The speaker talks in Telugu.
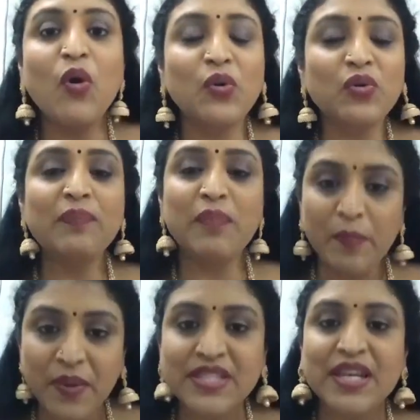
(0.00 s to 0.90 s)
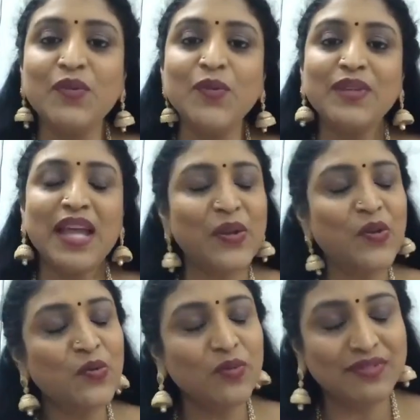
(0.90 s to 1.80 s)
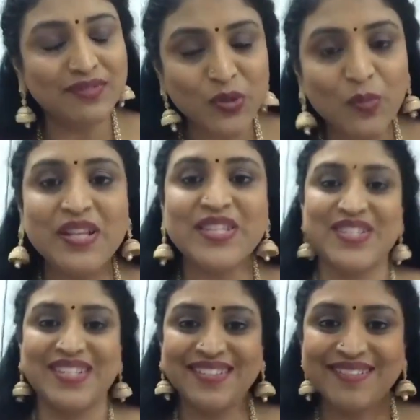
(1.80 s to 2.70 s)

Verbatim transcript: బాగుంటుందో అది పంపించారు థ్యాంక్ యూ సో మచ్